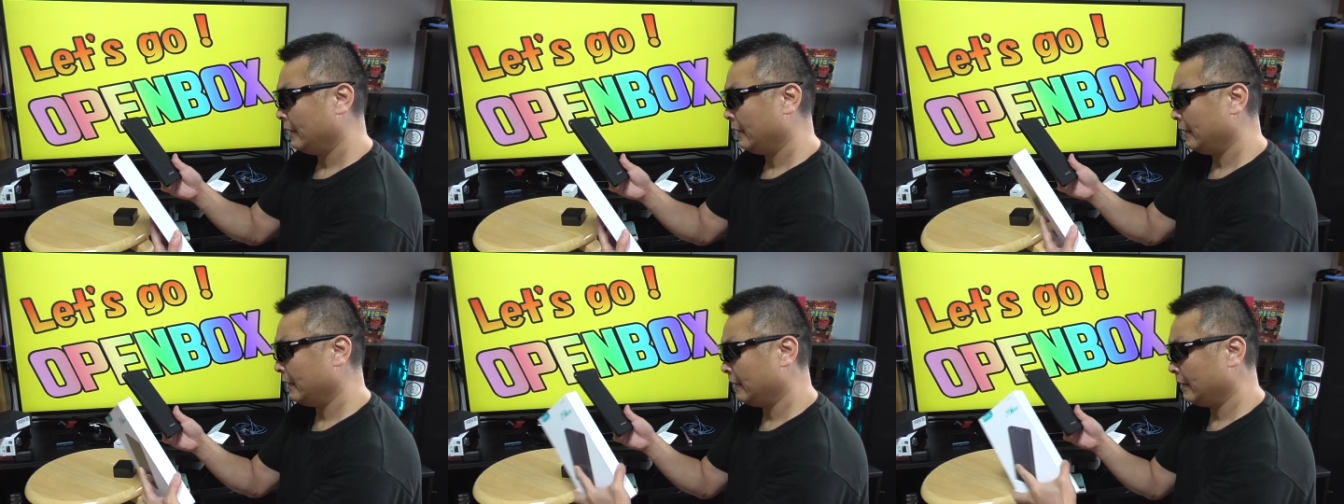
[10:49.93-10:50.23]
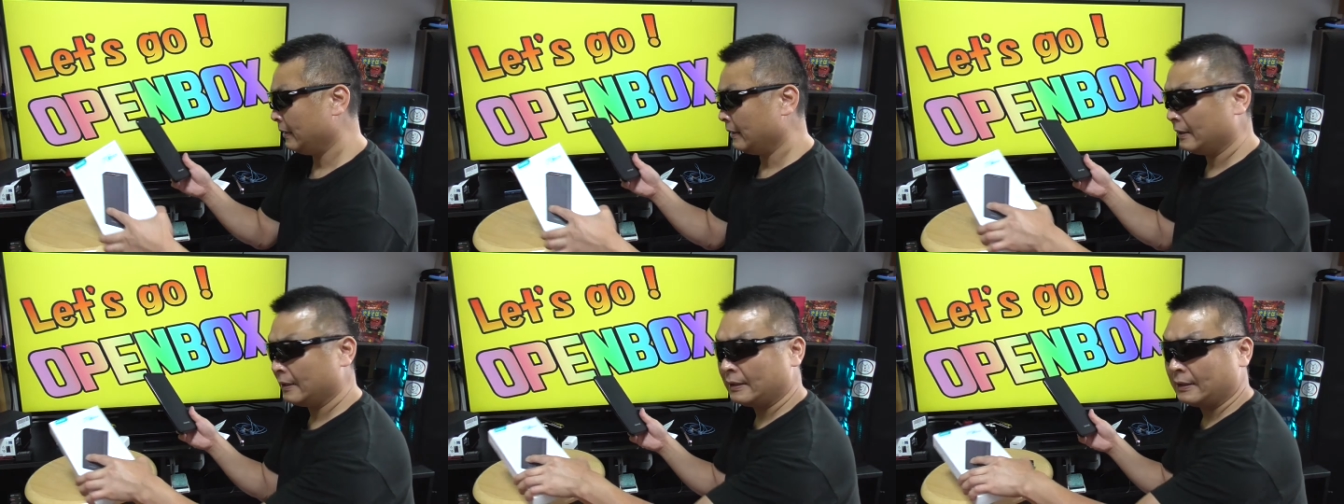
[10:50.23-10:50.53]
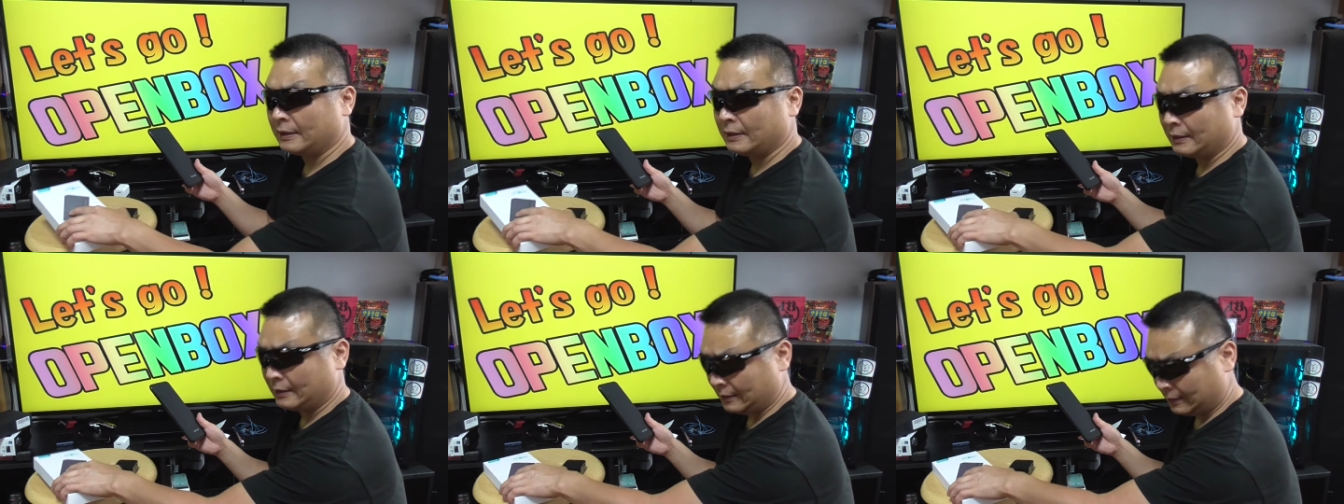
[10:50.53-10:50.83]

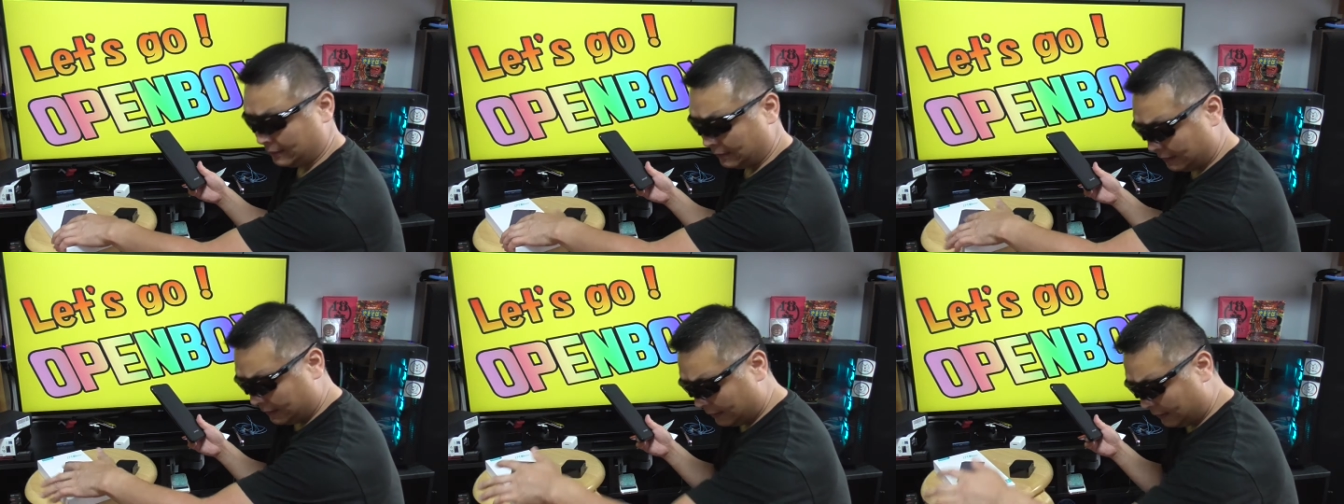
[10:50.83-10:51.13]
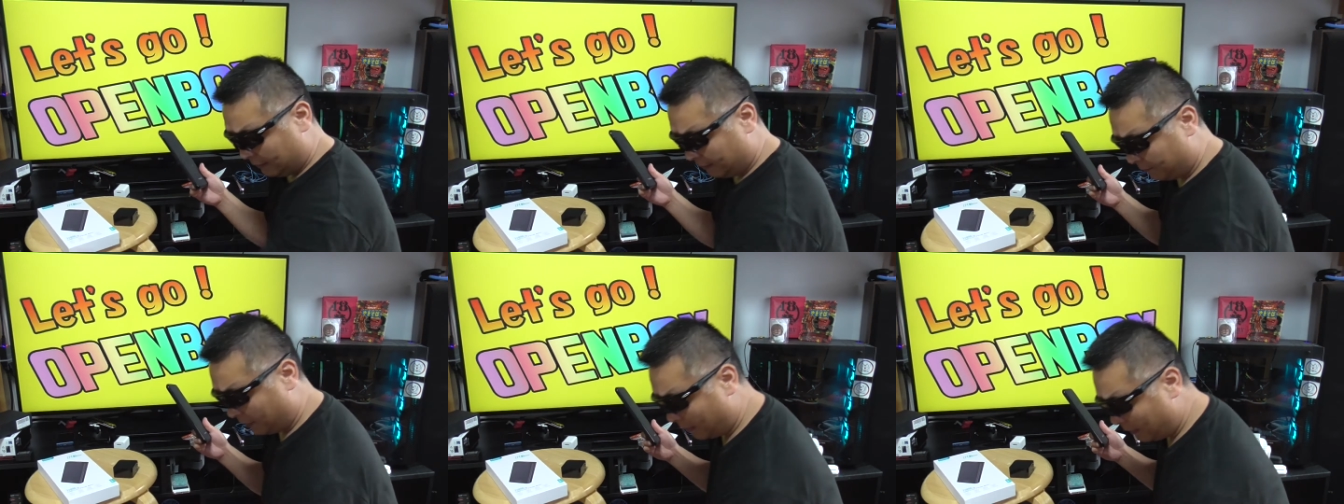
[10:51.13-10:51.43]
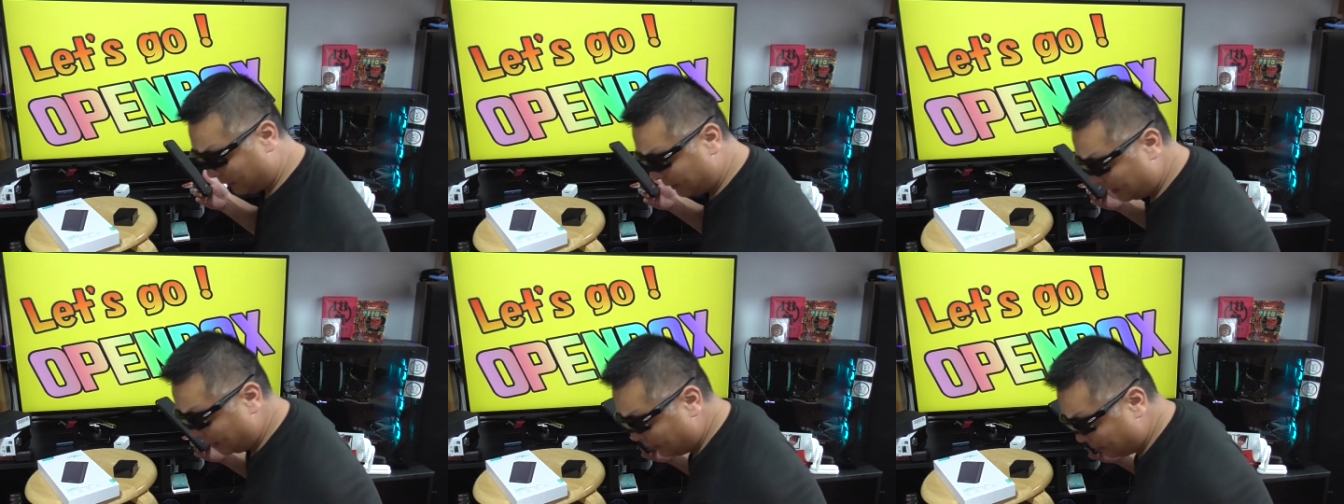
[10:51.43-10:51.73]
えー
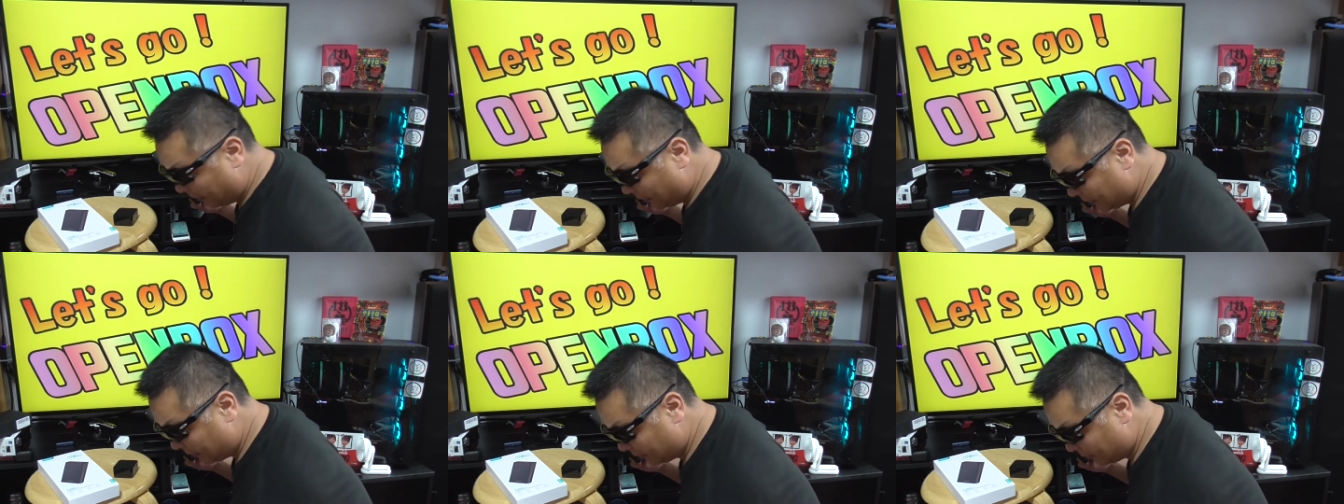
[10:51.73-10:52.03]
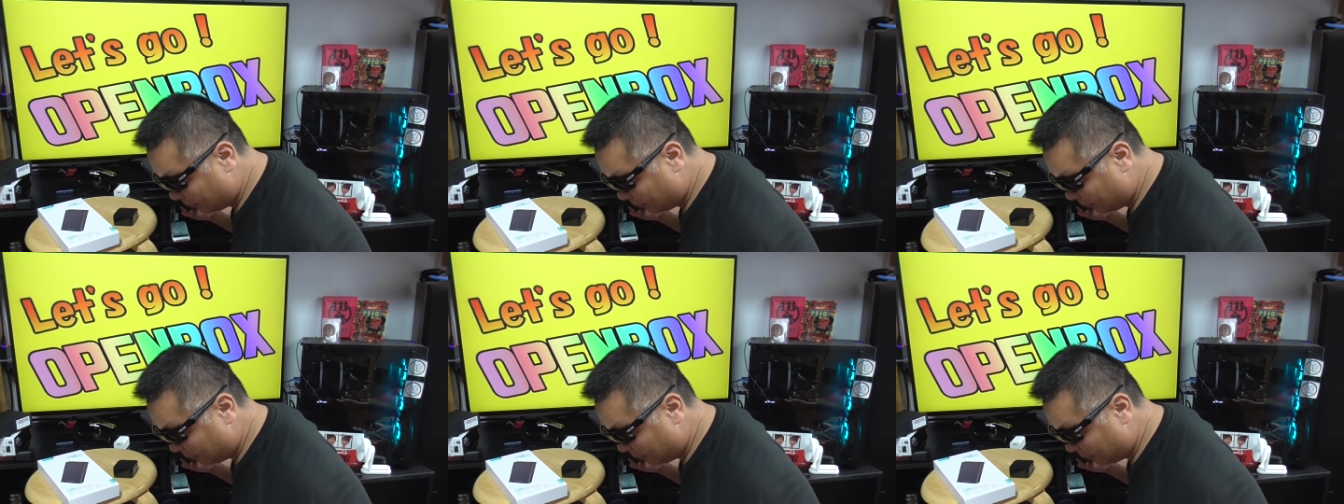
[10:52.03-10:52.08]
パワーデリバリー